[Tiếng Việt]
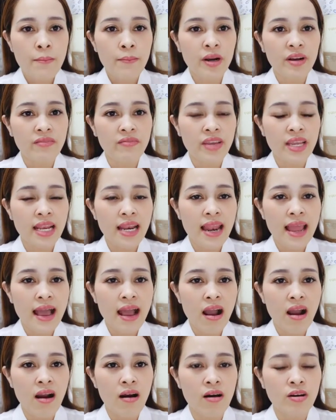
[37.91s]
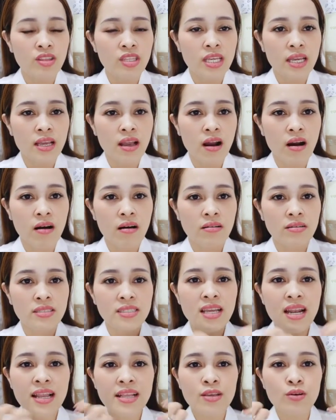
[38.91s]
bởi vì là họ thì họ
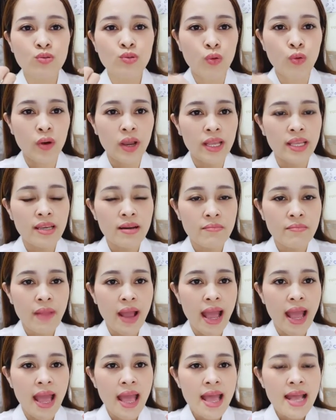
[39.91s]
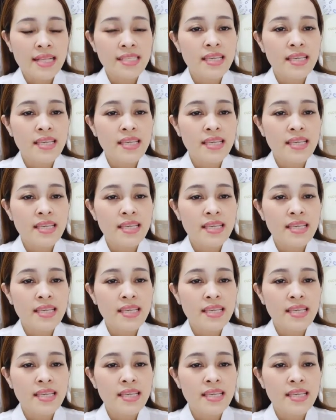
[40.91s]
rất là nhiều tuổi nhưng mà